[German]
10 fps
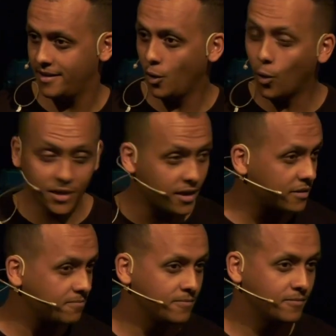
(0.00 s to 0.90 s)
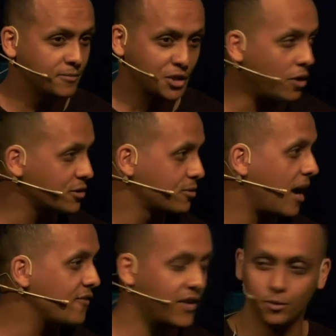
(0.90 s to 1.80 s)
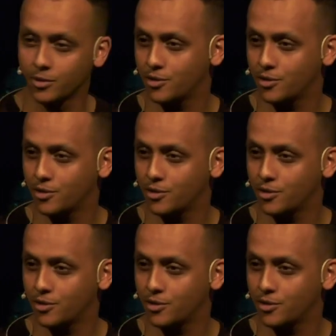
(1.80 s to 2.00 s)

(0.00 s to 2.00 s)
Oder schaust du einfach nur